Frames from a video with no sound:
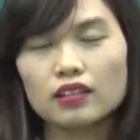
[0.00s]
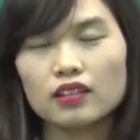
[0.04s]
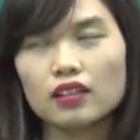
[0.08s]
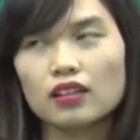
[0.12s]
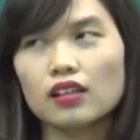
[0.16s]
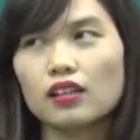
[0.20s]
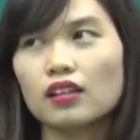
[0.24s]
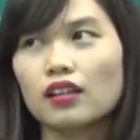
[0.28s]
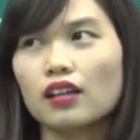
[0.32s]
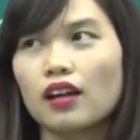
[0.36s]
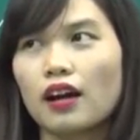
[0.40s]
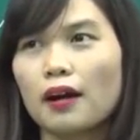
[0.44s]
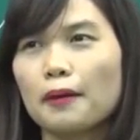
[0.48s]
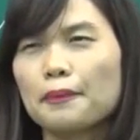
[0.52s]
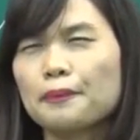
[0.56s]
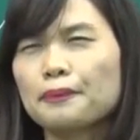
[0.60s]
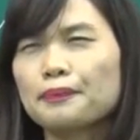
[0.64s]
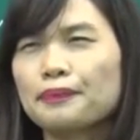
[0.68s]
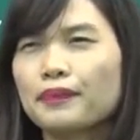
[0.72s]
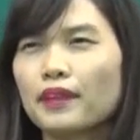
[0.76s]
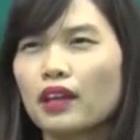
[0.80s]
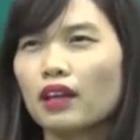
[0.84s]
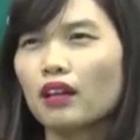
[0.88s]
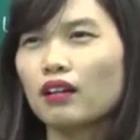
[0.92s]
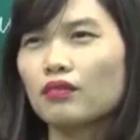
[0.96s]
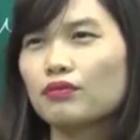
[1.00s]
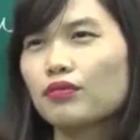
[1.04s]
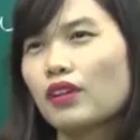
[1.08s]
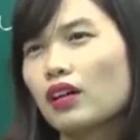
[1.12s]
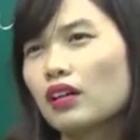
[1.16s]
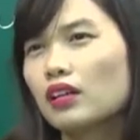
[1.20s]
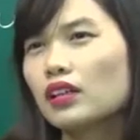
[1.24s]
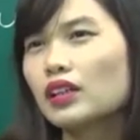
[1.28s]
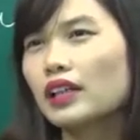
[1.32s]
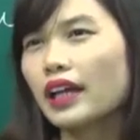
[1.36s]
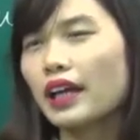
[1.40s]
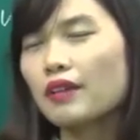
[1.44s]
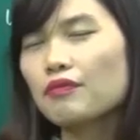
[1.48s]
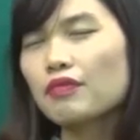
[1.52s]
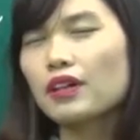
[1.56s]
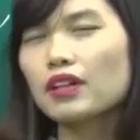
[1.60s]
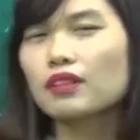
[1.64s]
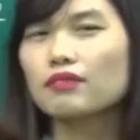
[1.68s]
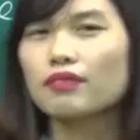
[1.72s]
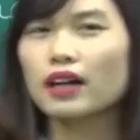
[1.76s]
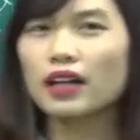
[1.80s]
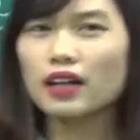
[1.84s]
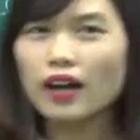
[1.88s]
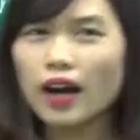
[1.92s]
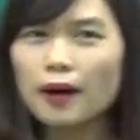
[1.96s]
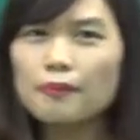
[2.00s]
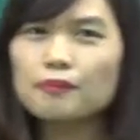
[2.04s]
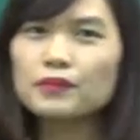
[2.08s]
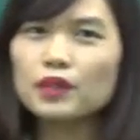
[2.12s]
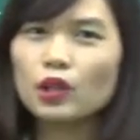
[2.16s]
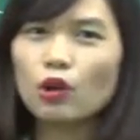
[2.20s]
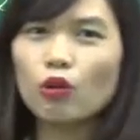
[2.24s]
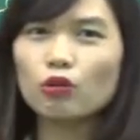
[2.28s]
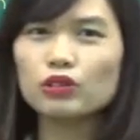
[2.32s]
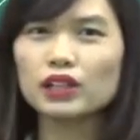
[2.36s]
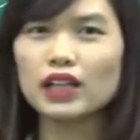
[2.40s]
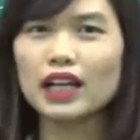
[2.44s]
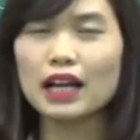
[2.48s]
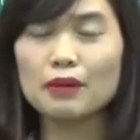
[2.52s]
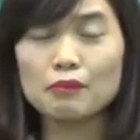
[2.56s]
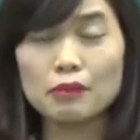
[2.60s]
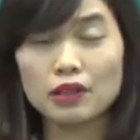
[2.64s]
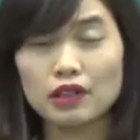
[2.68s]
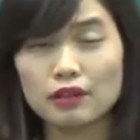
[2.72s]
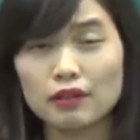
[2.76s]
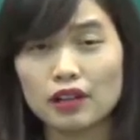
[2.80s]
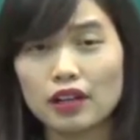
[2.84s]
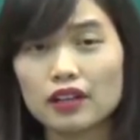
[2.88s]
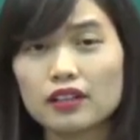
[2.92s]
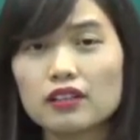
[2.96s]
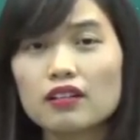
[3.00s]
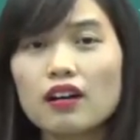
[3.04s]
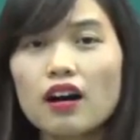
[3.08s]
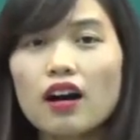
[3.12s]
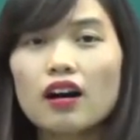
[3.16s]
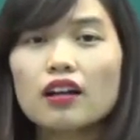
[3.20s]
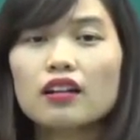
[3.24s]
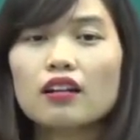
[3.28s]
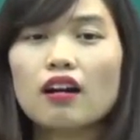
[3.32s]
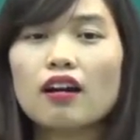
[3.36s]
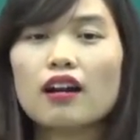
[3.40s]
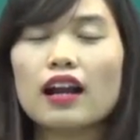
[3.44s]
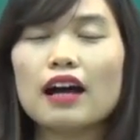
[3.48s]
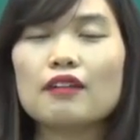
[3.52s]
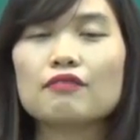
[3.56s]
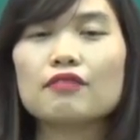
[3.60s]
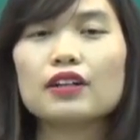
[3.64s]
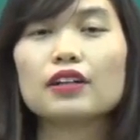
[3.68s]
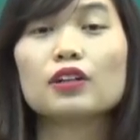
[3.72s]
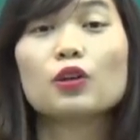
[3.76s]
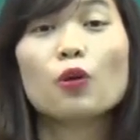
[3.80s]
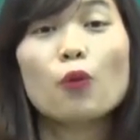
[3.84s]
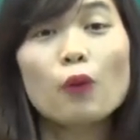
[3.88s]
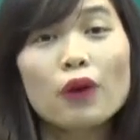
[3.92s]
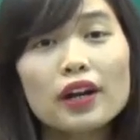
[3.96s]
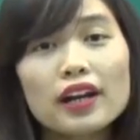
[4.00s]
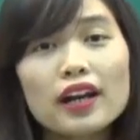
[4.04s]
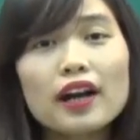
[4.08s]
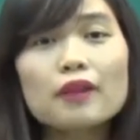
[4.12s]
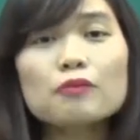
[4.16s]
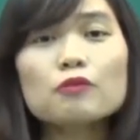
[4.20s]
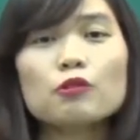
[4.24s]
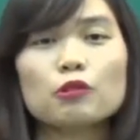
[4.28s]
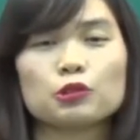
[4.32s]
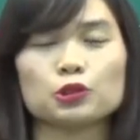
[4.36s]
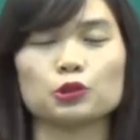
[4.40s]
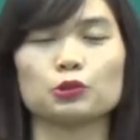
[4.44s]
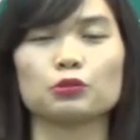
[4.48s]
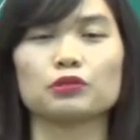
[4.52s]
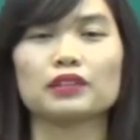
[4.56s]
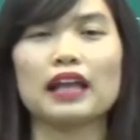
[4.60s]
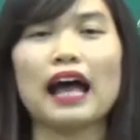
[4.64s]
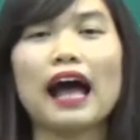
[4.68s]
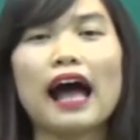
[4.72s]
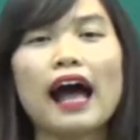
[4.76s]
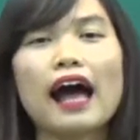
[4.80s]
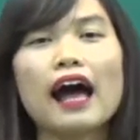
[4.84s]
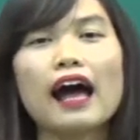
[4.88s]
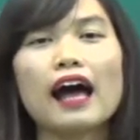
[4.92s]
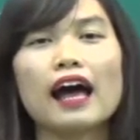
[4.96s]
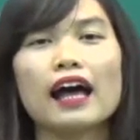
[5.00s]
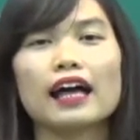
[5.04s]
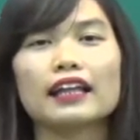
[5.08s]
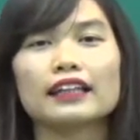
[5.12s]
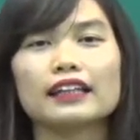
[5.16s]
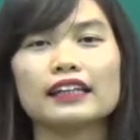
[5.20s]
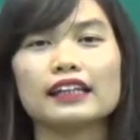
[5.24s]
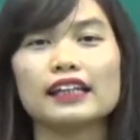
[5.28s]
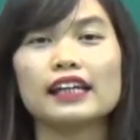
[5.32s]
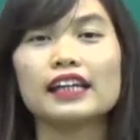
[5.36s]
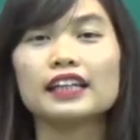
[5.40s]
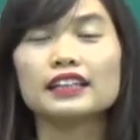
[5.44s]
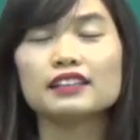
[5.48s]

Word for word: Thì với cái phần phát âm thì cô nhắc lại một lần nữa, đó là phần nguyên âm của chúng ta thì